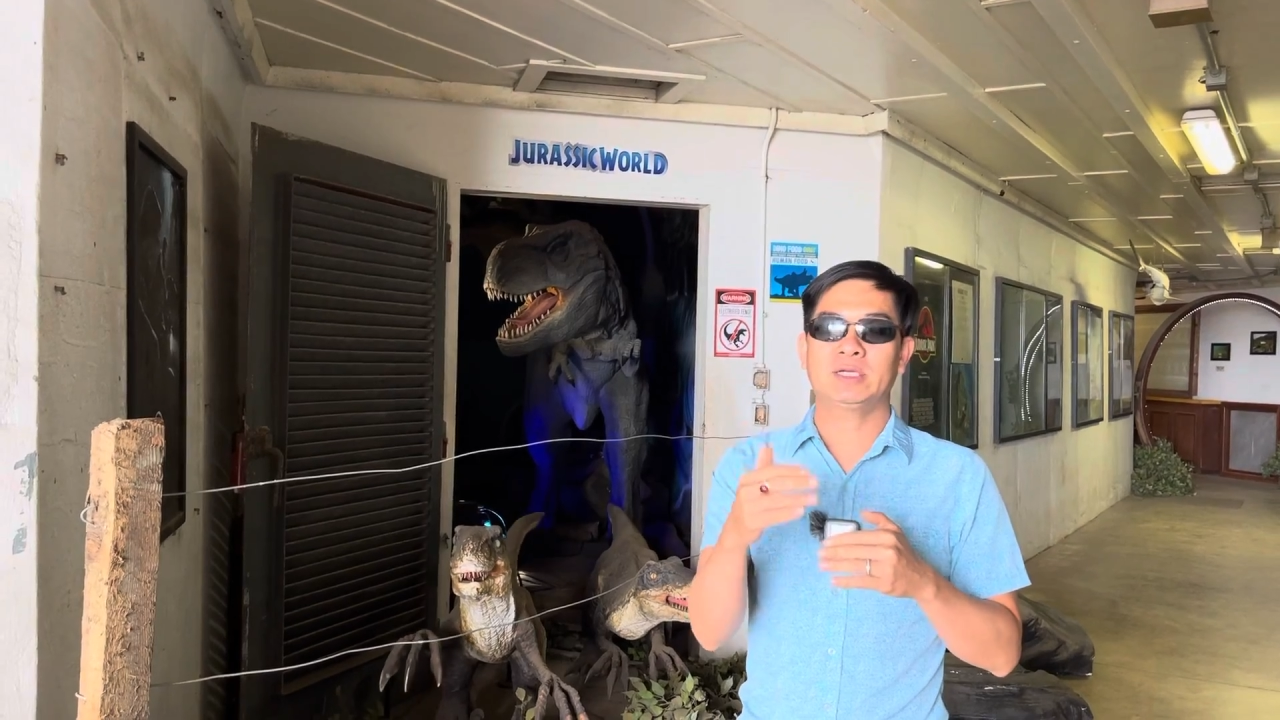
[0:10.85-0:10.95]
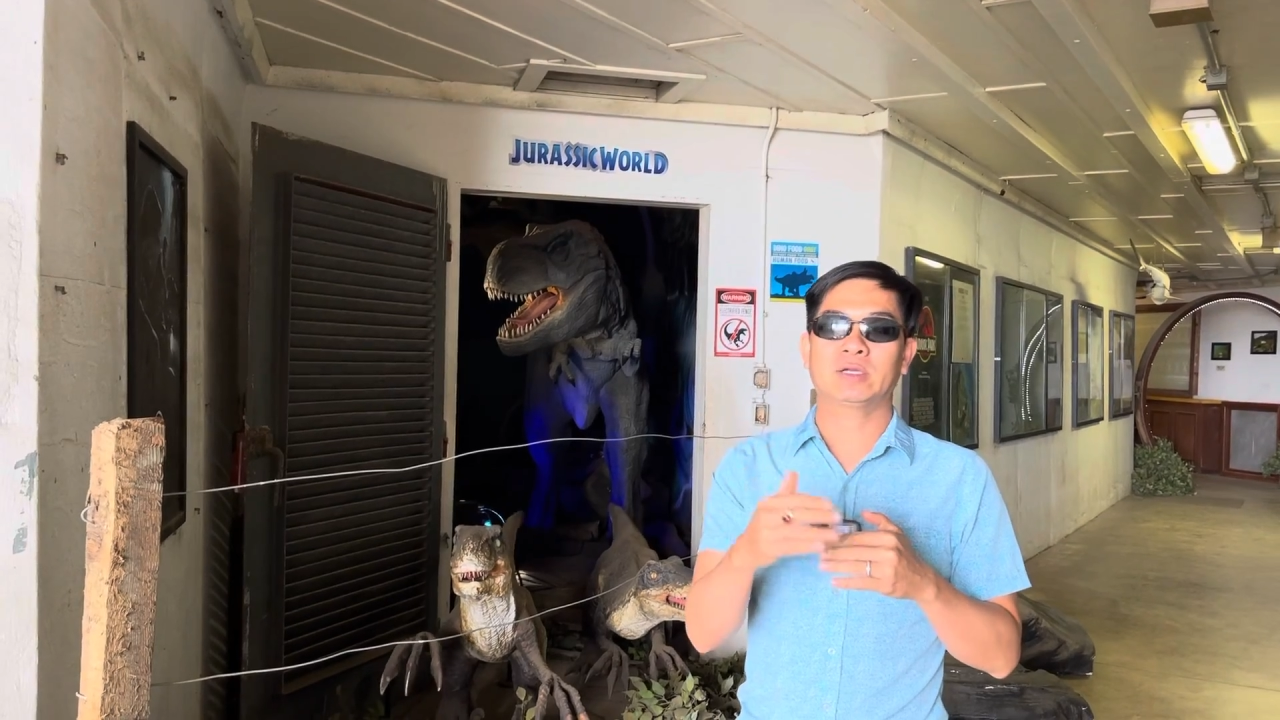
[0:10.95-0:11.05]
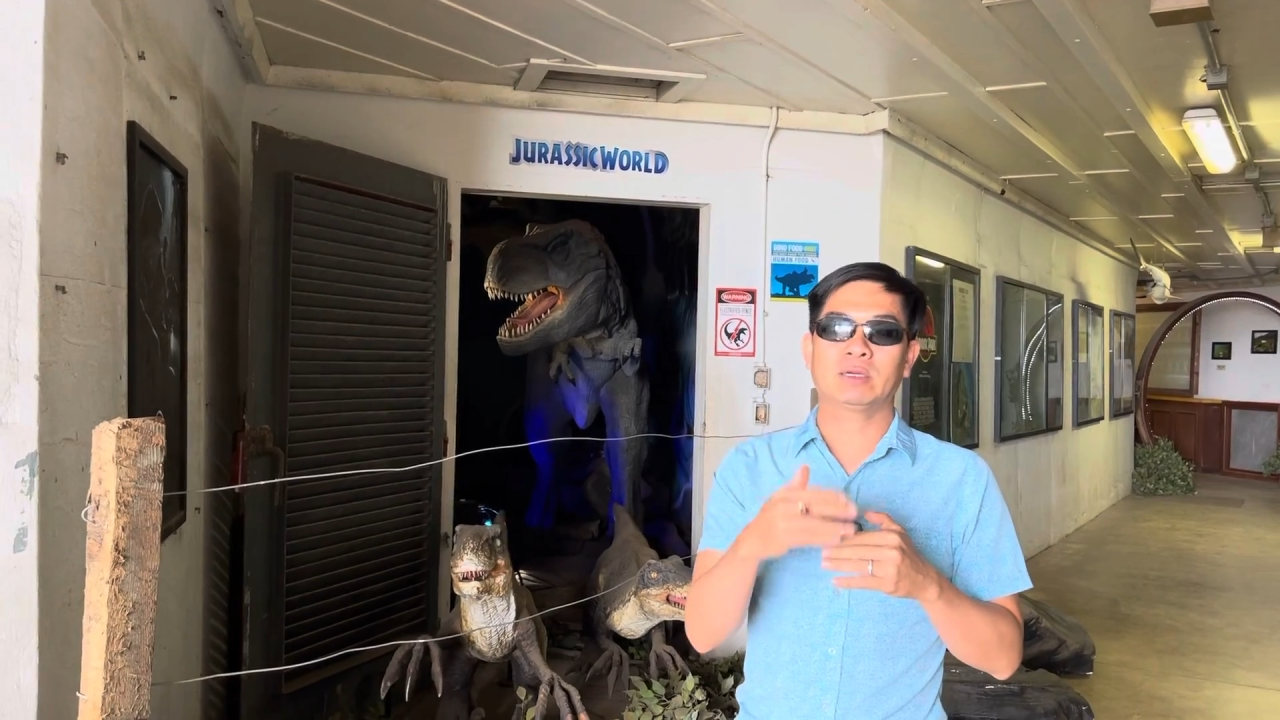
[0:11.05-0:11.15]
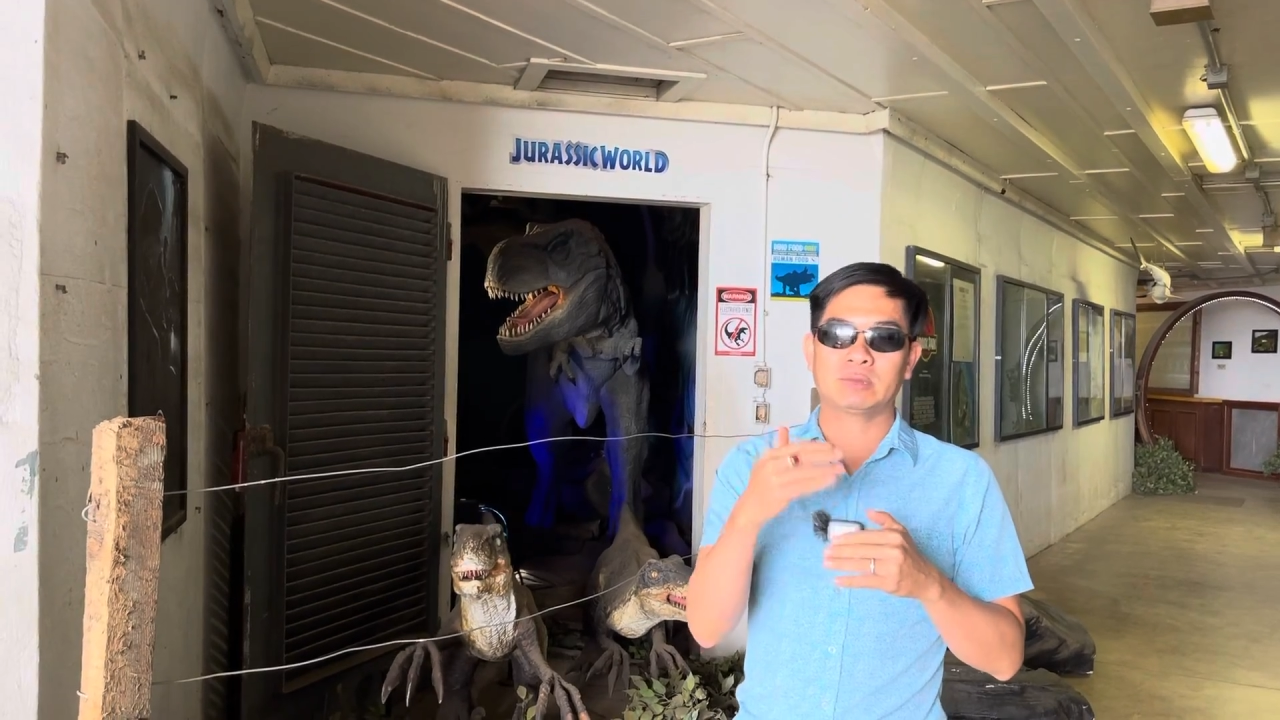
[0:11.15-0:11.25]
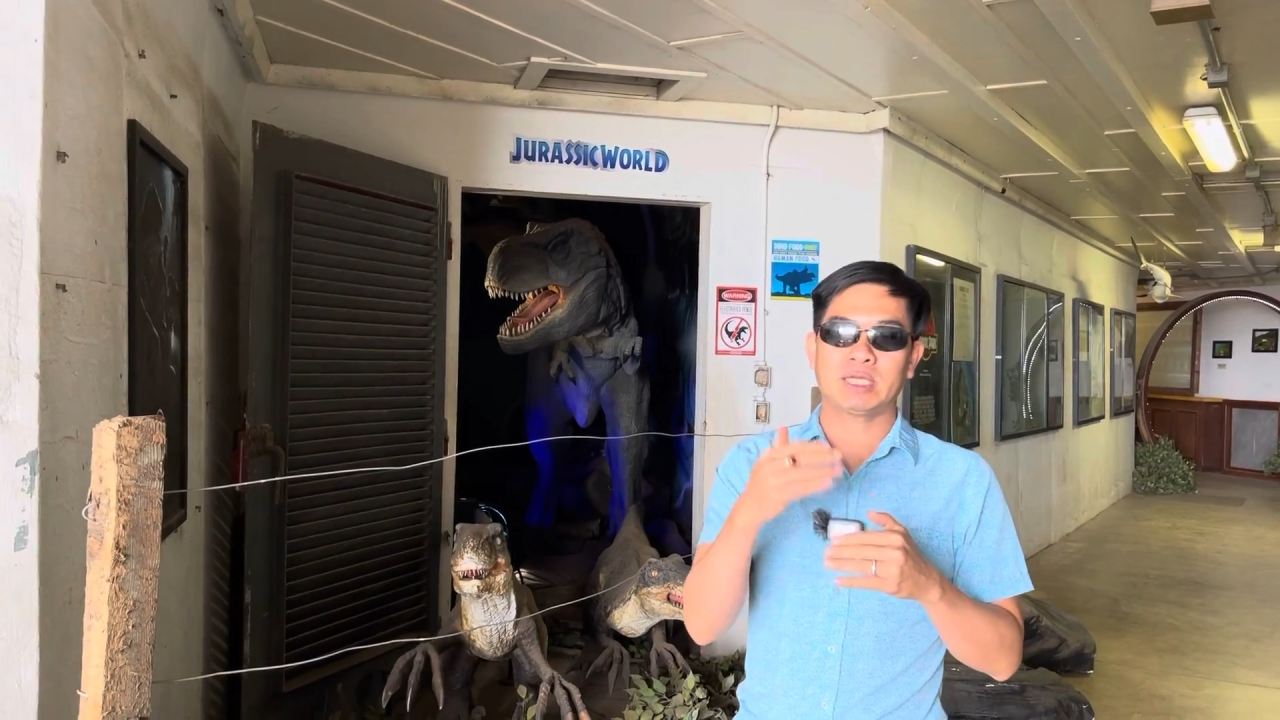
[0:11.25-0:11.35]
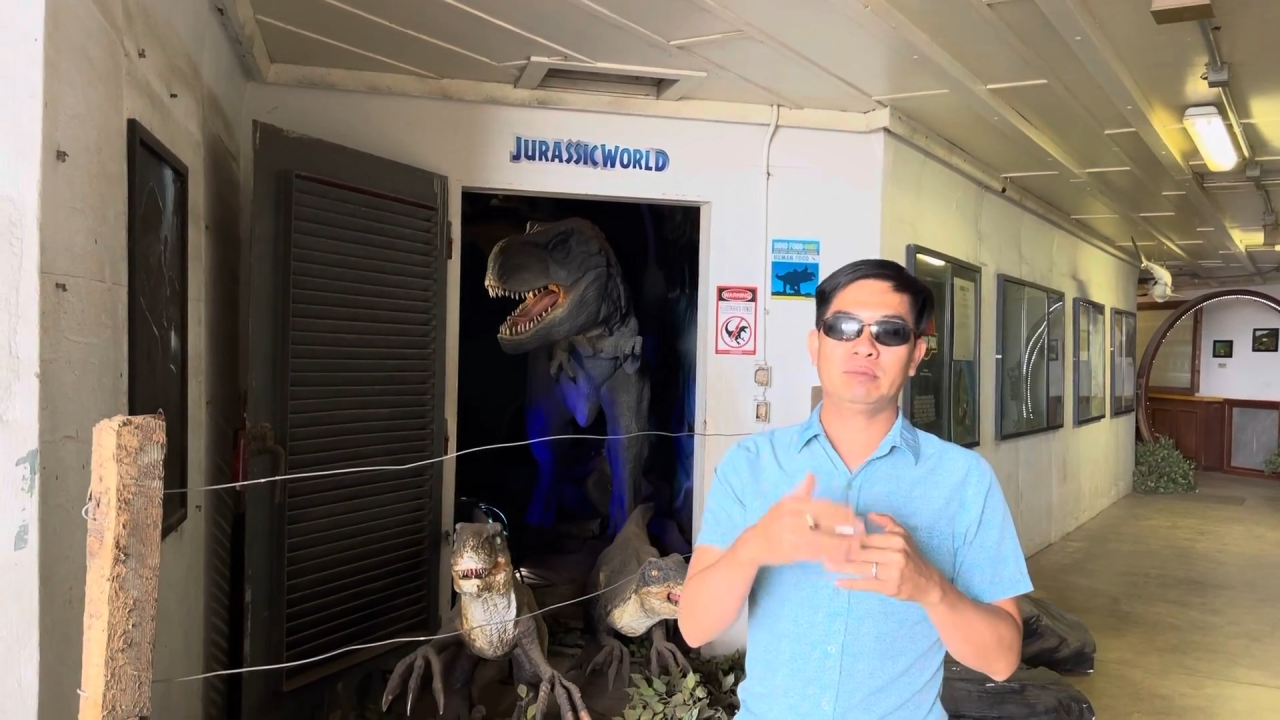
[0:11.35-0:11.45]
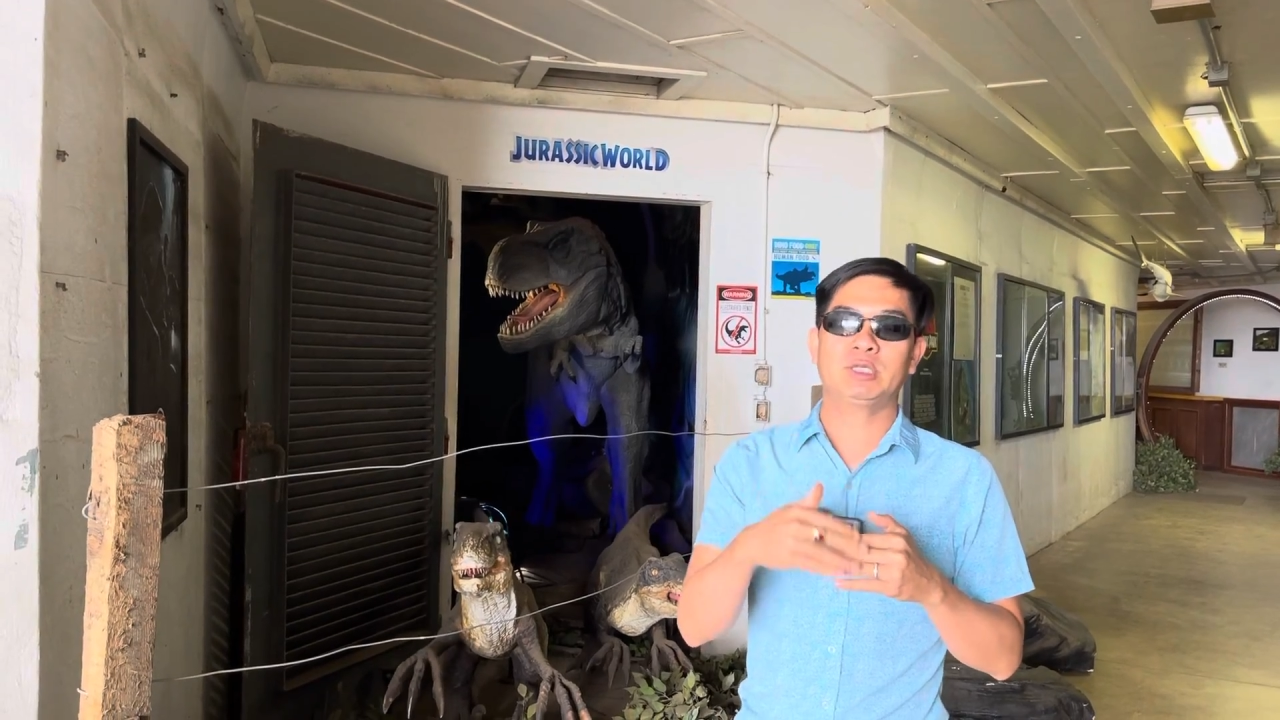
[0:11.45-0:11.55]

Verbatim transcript: rồi công ty